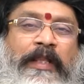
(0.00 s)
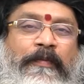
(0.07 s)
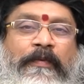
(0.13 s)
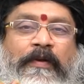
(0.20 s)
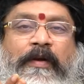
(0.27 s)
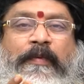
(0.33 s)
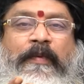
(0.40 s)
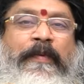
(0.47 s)

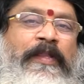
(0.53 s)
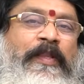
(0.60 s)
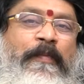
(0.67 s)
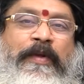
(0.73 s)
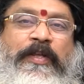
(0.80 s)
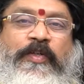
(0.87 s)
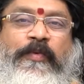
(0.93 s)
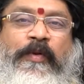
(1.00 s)
ఎమ్మడో అప్పుడు అందరూ
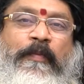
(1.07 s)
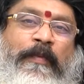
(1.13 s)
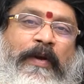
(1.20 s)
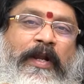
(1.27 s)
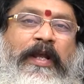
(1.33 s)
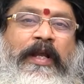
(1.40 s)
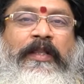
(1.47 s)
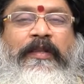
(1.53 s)
మర్చిపోయారు
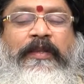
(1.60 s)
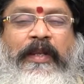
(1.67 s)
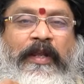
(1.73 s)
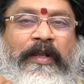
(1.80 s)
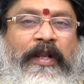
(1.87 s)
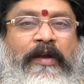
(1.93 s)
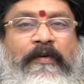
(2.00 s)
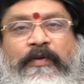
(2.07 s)
మళ్ళీ అది
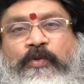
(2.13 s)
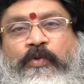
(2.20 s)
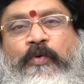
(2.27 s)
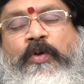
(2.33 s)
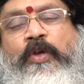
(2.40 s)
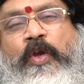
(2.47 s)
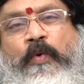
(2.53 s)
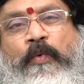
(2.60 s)
తిరిగి రావచ్చు
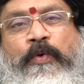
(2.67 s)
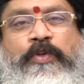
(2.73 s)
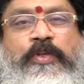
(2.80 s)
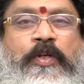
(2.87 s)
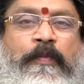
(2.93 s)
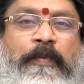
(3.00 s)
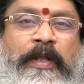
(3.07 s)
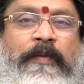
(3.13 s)

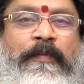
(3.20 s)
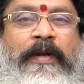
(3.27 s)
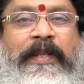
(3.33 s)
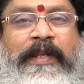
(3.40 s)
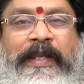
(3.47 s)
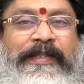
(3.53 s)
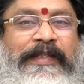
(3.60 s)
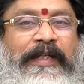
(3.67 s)
వచ్చినప్పుడు అది మళ్ళీ
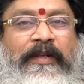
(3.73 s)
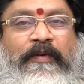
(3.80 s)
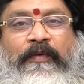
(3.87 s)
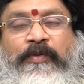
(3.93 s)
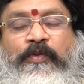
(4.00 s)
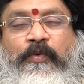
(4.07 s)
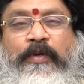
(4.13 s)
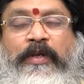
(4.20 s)
రీసెట్
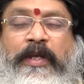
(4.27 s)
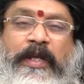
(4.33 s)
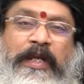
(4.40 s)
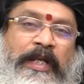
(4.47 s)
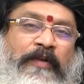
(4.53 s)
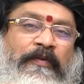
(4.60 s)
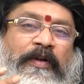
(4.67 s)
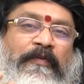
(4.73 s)
అవ్వచ్చు
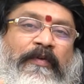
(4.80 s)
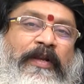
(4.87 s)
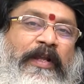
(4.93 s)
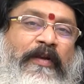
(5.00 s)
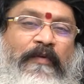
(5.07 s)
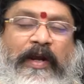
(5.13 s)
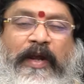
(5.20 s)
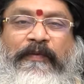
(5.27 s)
ఇటువంటివన్నీ
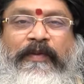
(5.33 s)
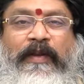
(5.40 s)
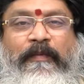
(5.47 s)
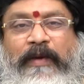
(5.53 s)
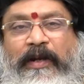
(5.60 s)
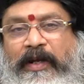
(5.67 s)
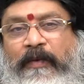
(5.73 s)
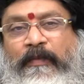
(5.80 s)
అవకాశాలు
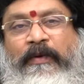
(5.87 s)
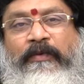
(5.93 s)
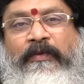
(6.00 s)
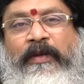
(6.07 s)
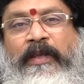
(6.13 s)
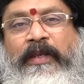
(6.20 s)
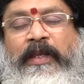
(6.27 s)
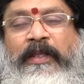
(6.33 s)
బాగా
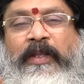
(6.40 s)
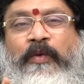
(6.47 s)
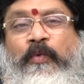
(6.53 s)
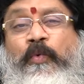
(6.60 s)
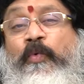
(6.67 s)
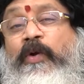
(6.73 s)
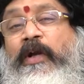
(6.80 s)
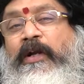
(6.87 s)
కనబడుతున్నాయి ఏదైనా
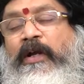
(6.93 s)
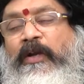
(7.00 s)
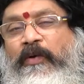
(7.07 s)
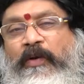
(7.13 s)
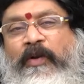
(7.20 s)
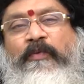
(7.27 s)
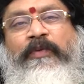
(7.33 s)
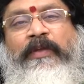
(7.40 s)
గురువు యొక్క
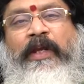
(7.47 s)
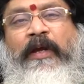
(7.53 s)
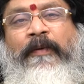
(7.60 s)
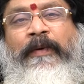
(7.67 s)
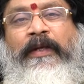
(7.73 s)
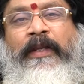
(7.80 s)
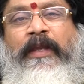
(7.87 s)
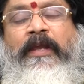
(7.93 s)
అనుగ్రహం ఉంది
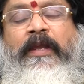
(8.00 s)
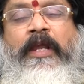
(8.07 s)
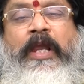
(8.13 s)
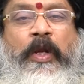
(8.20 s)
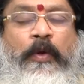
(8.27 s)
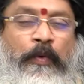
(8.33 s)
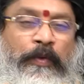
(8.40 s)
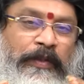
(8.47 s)
కాబట్టి
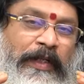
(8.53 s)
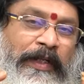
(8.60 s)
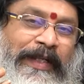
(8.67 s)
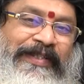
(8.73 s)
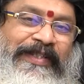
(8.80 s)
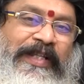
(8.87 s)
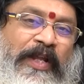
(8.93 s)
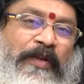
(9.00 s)
కొంత
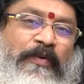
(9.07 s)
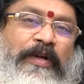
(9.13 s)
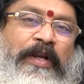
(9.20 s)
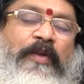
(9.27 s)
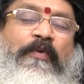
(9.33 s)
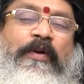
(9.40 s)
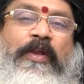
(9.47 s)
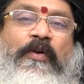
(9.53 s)
నష్టం నుండి
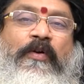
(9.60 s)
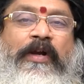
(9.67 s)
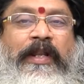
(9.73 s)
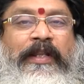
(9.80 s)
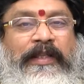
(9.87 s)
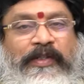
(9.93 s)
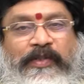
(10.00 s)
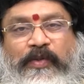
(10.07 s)
ఒక
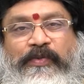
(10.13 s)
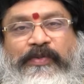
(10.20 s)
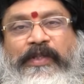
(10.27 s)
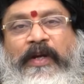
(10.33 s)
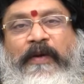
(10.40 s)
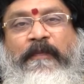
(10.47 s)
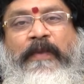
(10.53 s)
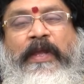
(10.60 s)
యోగాన్ని
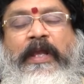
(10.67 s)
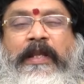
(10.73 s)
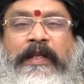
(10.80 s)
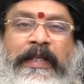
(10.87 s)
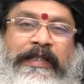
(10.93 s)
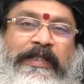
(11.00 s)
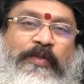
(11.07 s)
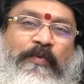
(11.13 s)
తీసుకొస్తాడు
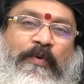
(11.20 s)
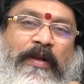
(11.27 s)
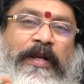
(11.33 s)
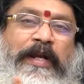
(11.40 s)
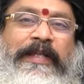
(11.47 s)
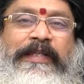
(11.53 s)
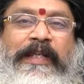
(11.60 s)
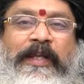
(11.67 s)
నష్టం
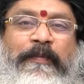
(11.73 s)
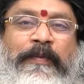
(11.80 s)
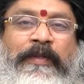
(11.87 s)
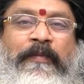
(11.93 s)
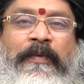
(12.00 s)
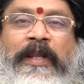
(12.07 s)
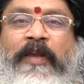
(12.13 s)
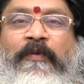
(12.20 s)
ఆల్రెడీ
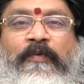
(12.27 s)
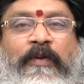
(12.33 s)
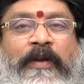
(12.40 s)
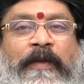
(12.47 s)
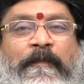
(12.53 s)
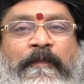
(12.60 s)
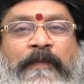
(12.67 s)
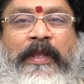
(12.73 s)
జరిగిపోయింది మీ
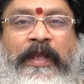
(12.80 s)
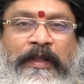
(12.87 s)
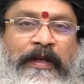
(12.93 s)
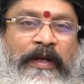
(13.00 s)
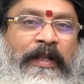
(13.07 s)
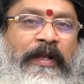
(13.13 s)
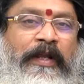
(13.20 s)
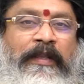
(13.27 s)
లైఫ్లోని
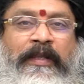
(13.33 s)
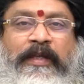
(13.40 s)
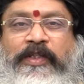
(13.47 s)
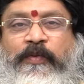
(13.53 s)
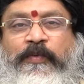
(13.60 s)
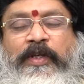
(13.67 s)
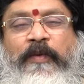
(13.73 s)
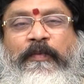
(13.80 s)
ఎందుకంటే
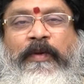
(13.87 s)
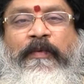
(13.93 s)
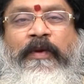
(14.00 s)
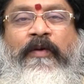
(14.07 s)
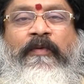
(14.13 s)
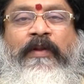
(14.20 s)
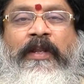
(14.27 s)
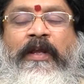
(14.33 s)
అర్ధాశ్రమ శని
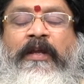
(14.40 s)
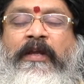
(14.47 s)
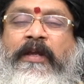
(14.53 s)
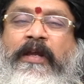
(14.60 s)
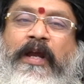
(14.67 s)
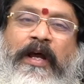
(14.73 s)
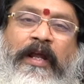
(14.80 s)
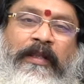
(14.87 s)
ప్రభావం
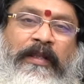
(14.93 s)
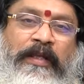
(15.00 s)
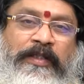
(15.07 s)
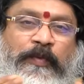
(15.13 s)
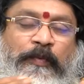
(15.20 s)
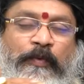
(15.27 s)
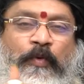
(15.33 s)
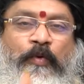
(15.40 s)

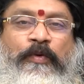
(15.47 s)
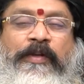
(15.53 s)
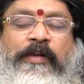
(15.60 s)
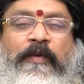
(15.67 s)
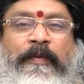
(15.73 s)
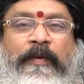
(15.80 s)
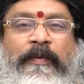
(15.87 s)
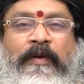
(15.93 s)
అర్ధాశ్రమ గురుడు
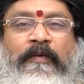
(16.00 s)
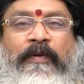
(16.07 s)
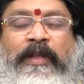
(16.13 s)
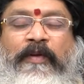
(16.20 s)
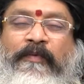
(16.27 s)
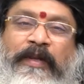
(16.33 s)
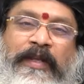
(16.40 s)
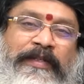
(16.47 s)
యొక్క ప్రభావం
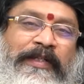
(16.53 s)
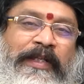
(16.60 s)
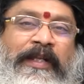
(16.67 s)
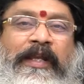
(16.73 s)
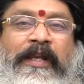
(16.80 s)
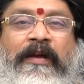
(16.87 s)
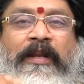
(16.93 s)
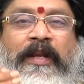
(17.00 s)
ఇవన్నీ
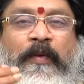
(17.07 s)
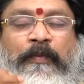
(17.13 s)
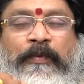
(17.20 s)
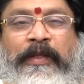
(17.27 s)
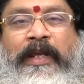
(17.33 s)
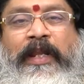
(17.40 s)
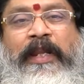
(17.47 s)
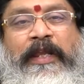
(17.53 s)
జరిగి ఆల్రెడీ
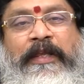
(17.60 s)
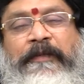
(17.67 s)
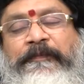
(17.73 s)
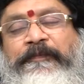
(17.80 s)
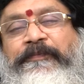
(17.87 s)
ముందుకెళ్ళాయి